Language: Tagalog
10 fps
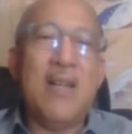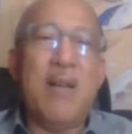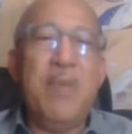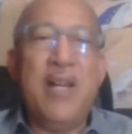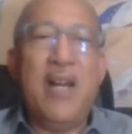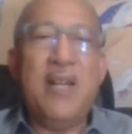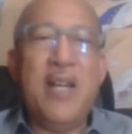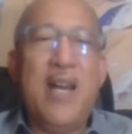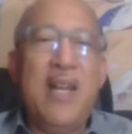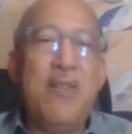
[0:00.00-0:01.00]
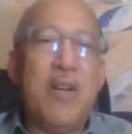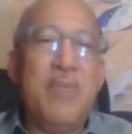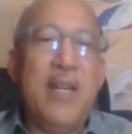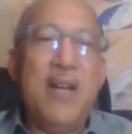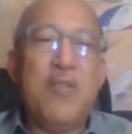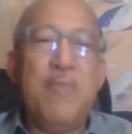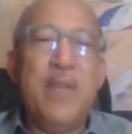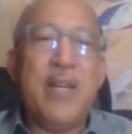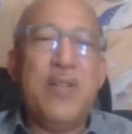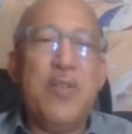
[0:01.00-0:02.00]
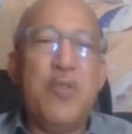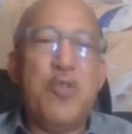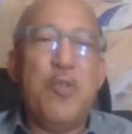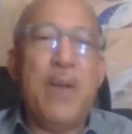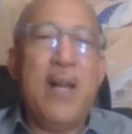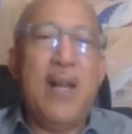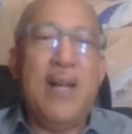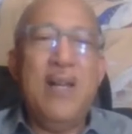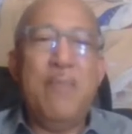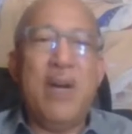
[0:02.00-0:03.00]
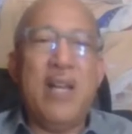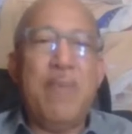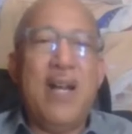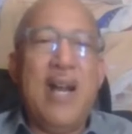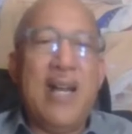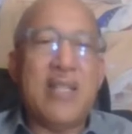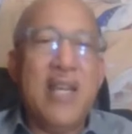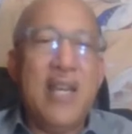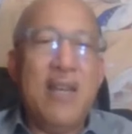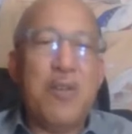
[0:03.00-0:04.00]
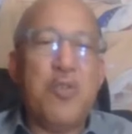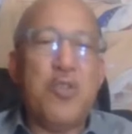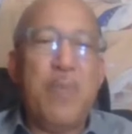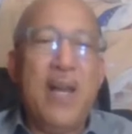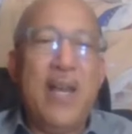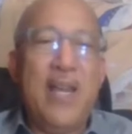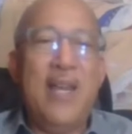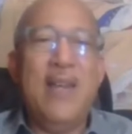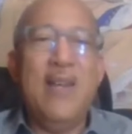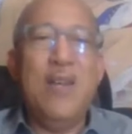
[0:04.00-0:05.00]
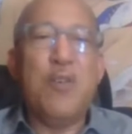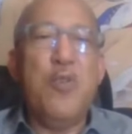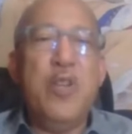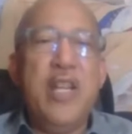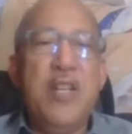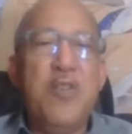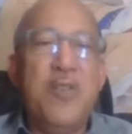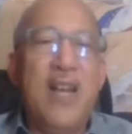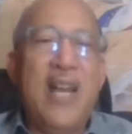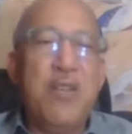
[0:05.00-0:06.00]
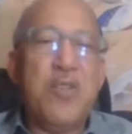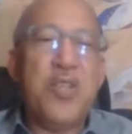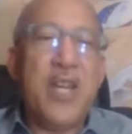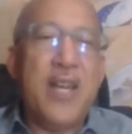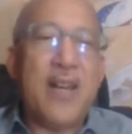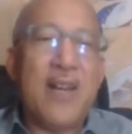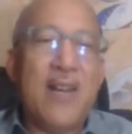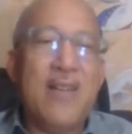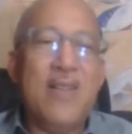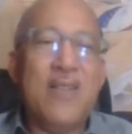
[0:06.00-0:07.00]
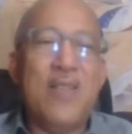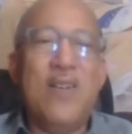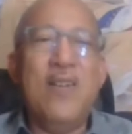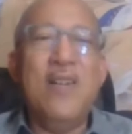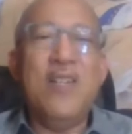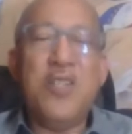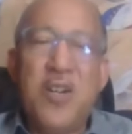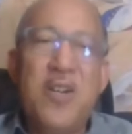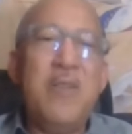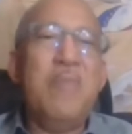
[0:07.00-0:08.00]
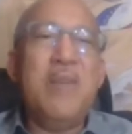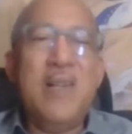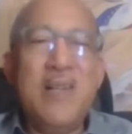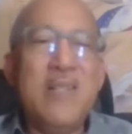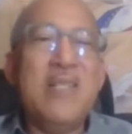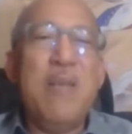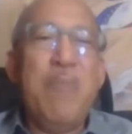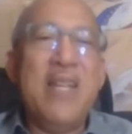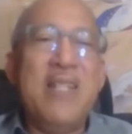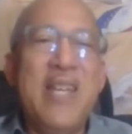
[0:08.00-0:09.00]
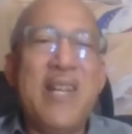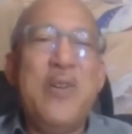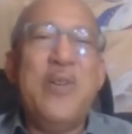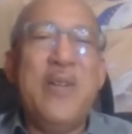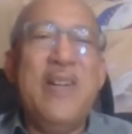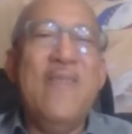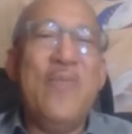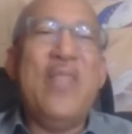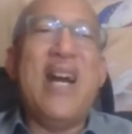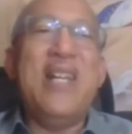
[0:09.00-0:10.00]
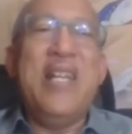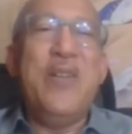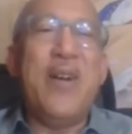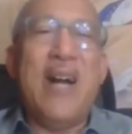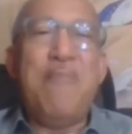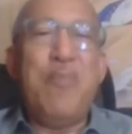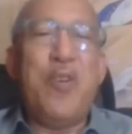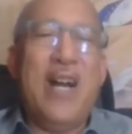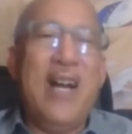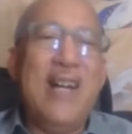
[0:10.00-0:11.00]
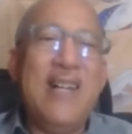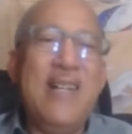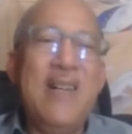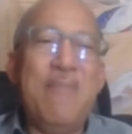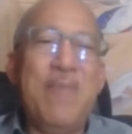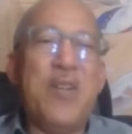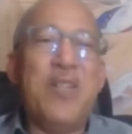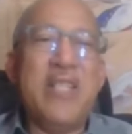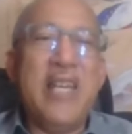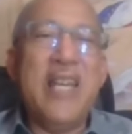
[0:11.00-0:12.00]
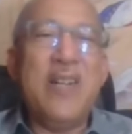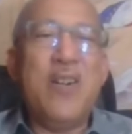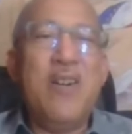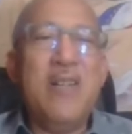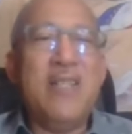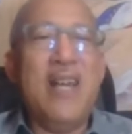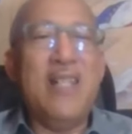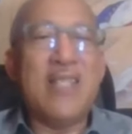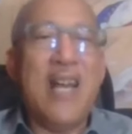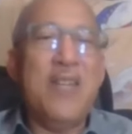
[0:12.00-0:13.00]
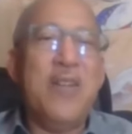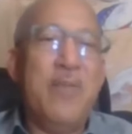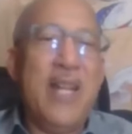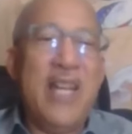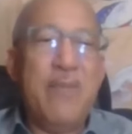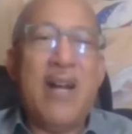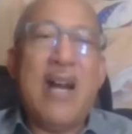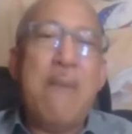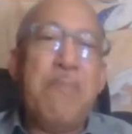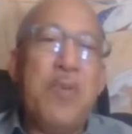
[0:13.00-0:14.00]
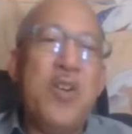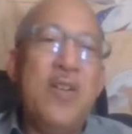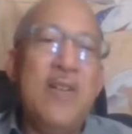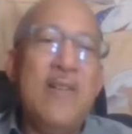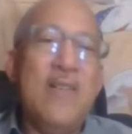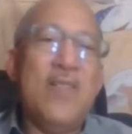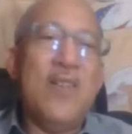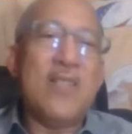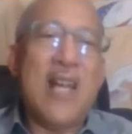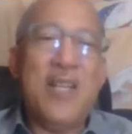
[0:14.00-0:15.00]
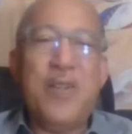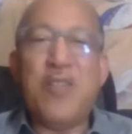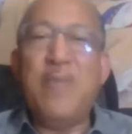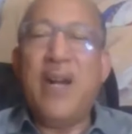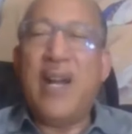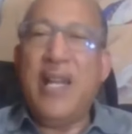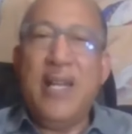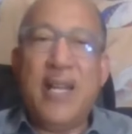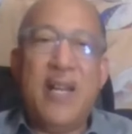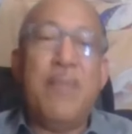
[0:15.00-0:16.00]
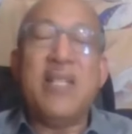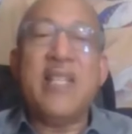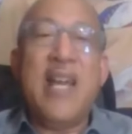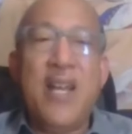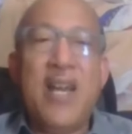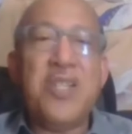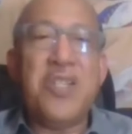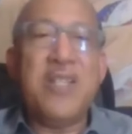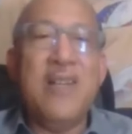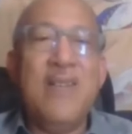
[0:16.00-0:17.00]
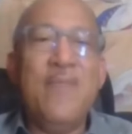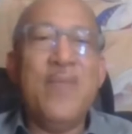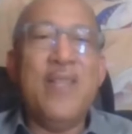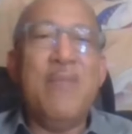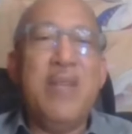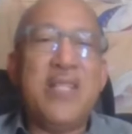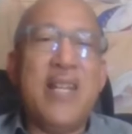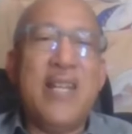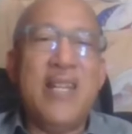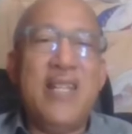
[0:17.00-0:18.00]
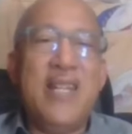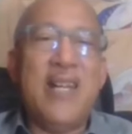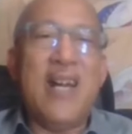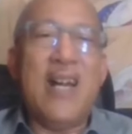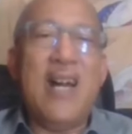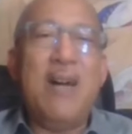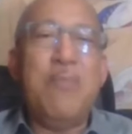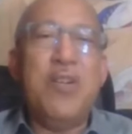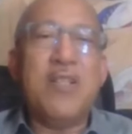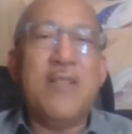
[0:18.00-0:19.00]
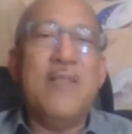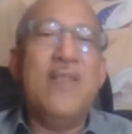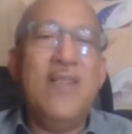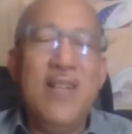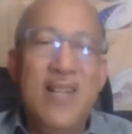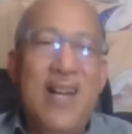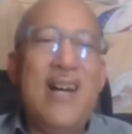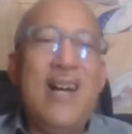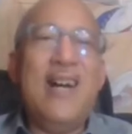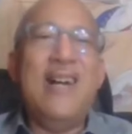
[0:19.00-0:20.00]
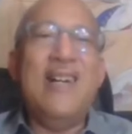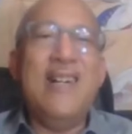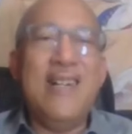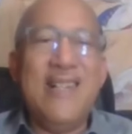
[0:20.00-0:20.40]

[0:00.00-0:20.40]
kami na ang nanalo, kami na ang gobyerno, gusto pa makipaghati, gusto pa eh kunin yung lion share, no? So, depende kung nakaninong kampo ka. Pero tingin ko, dahil tayo ay wala namang kampo, no? Tayo ay kumakain lang naman sanas na minsan ay hindi nakakaabot, no? Ah, uh,